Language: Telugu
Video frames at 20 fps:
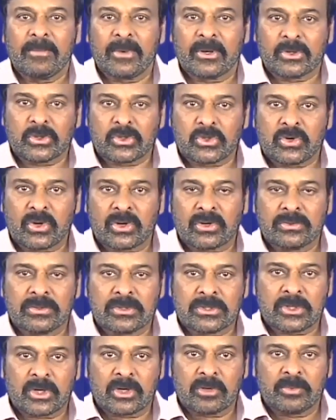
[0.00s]
మీకు
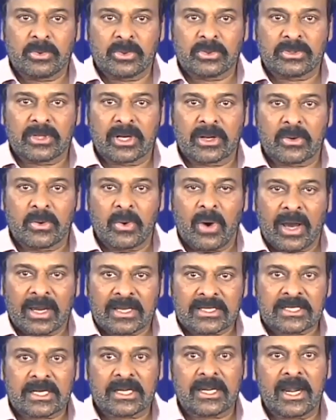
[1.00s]
జ్వరం జలుబు దగ్గు
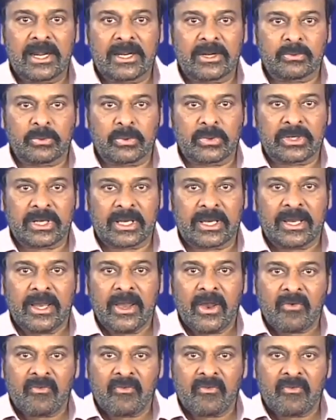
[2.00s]
అలసట లాంటివి ఉంటే